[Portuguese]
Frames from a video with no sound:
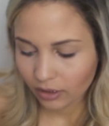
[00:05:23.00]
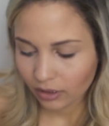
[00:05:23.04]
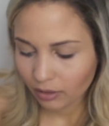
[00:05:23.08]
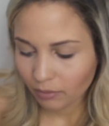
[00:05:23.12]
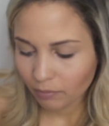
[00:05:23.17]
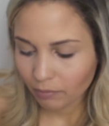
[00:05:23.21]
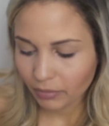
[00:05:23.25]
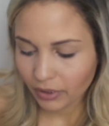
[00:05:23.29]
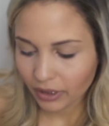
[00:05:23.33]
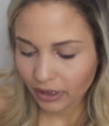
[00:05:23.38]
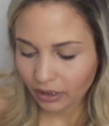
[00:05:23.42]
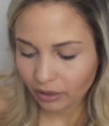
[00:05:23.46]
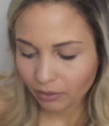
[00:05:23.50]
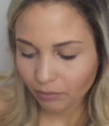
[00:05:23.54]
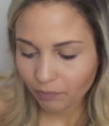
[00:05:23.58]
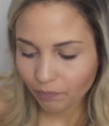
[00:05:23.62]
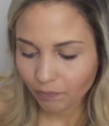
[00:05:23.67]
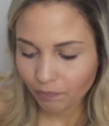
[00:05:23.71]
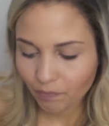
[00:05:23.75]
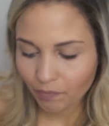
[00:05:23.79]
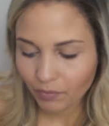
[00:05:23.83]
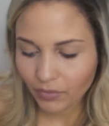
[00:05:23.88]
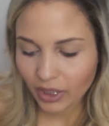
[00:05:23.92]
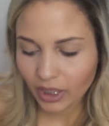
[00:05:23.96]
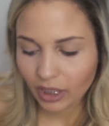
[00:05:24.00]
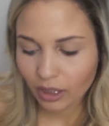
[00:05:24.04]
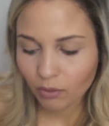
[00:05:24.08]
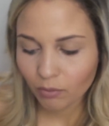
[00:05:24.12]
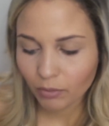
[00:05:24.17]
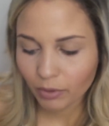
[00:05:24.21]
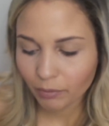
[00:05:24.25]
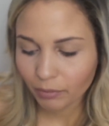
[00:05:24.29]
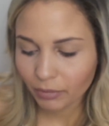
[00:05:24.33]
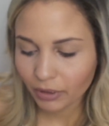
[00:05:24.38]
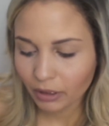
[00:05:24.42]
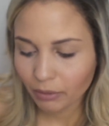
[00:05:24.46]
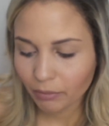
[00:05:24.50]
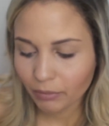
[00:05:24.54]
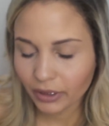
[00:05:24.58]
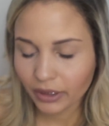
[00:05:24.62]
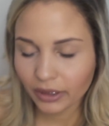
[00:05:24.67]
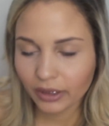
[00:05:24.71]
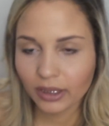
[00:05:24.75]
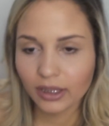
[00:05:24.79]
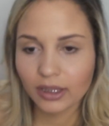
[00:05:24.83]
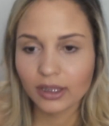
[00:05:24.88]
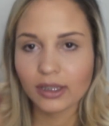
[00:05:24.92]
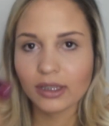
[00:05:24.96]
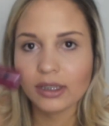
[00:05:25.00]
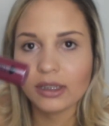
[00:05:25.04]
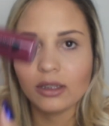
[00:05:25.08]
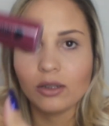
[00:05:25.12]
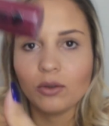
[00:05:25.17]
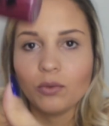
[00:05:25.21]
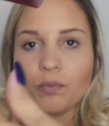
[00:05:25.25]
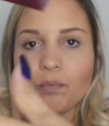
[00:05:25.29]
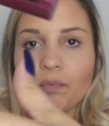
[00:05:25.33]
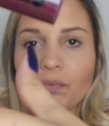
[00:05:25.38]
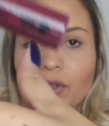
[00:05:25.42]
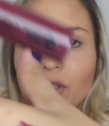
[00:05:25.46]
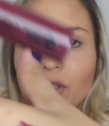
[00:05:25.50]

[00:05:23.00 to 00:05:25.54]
também tem uma pigmentação